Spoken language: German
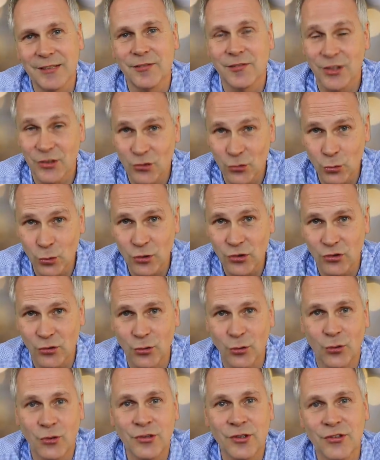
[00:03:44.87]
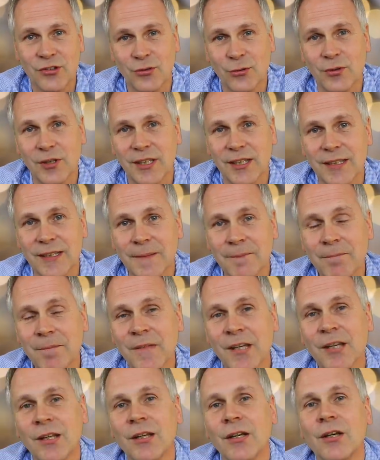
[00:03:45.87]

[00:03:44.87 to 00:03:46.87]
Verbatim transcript: versucht zugrunde zu legen